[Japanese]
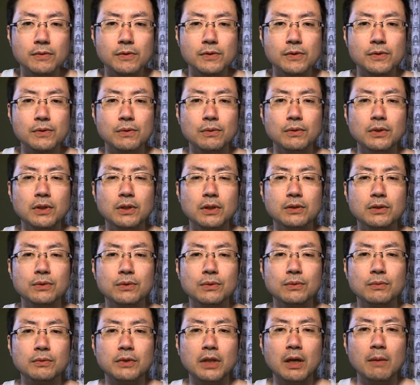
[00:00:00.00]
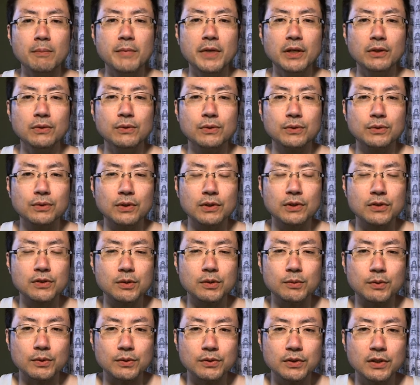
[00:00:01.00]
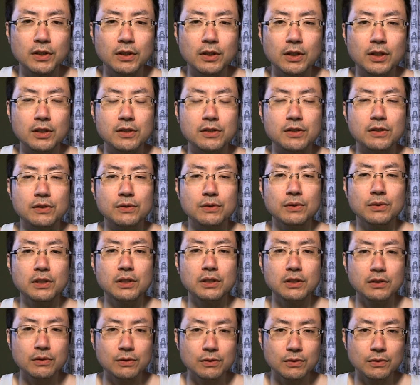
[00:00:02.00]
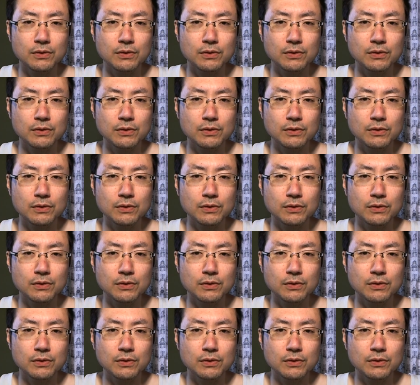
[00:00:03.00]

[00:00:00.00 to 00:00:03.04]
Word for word: そんなそ何百億とかするものつけないし、それ